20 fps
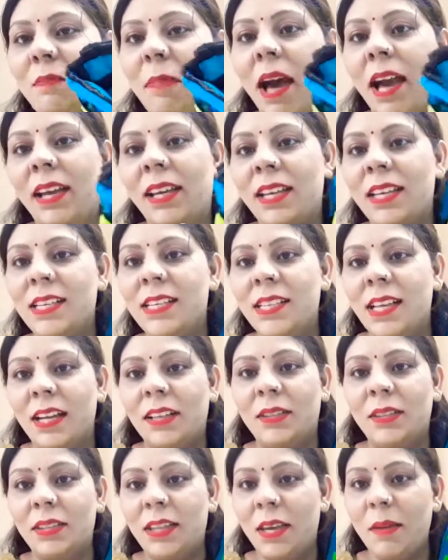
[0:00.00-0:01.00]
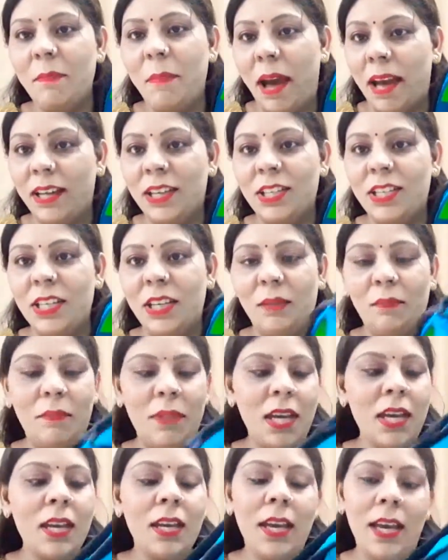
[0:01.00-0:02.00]
बैग के साथ की पैकेजिंग
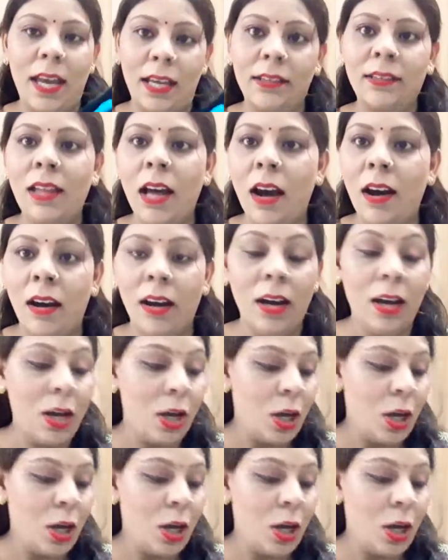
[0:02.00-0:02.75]
में था